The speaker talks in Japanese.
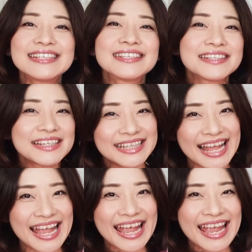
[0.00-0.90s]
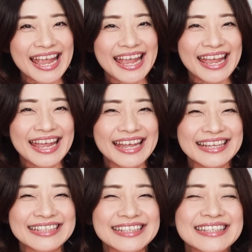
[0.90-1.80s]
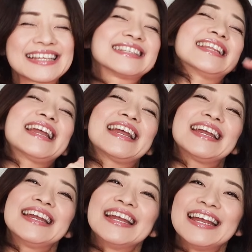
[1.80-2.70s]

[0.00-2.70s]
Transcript: ついてですね。